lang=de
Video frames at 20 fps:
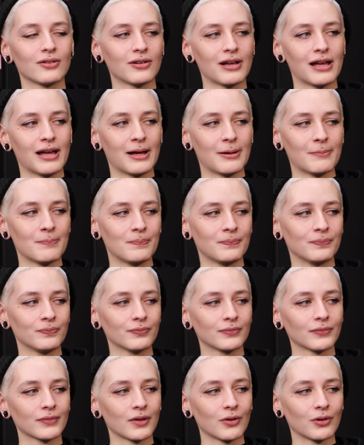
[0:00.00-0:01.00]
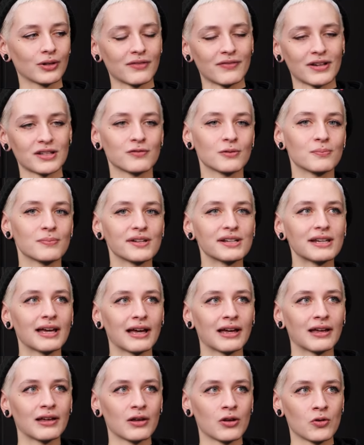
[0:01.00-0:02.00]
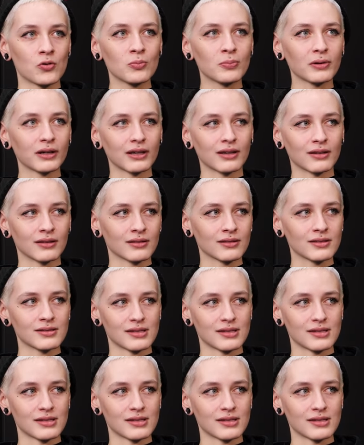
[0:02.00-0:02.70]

ähm, oder was für Bilder erübrigen äh,